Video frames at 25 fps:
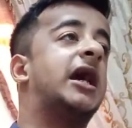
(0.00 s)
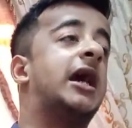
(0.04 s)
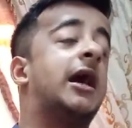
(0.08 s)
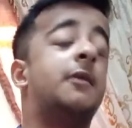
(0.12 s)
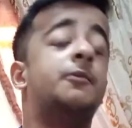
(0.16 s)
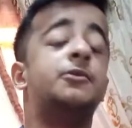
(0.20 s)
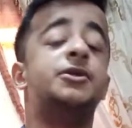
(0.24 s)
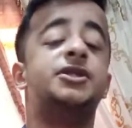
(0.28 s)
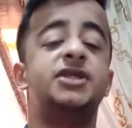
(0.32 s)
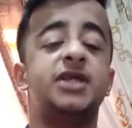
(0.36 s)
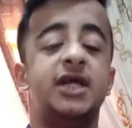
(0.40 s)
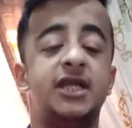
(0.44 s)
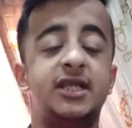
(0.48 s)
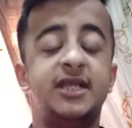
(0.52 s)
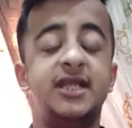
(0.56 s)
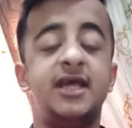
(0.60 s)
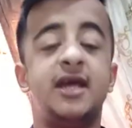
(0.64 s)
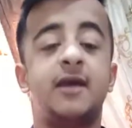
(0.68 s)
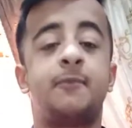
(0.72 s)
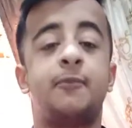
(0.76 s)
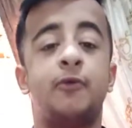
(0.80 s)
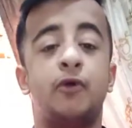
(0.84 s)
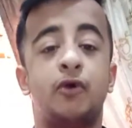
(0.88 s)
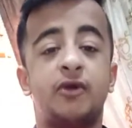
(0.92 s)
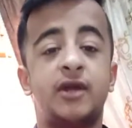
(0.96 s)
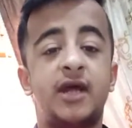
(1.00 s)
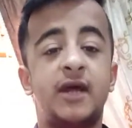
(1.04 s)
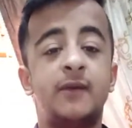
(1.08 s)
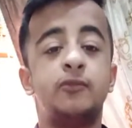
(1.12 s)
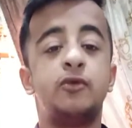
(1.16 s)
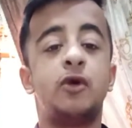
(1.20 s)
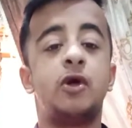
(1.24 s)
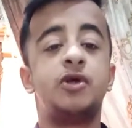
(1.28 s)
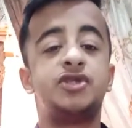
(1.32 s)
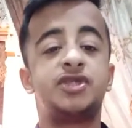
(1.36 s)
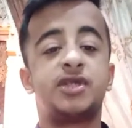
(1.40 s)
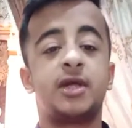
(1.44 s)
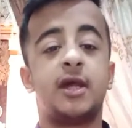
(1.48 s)
हम जल्द एक प्रोग्राम
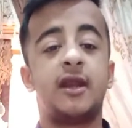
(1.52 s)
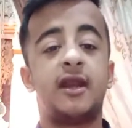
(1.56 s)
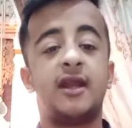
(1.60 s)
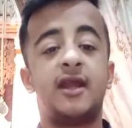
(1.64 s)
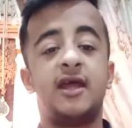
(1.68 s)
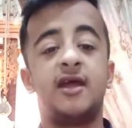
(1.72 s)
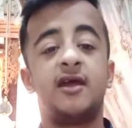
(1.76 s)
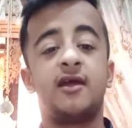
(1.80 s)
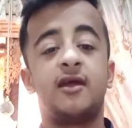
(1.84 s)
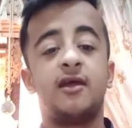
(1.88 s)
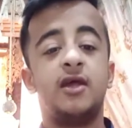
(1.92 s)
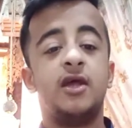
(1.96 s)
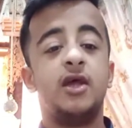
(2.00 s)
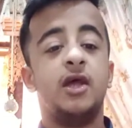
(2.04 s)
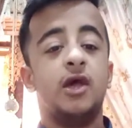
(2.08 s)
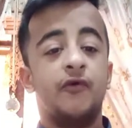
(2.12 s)
लॉन्च कर रहे हैं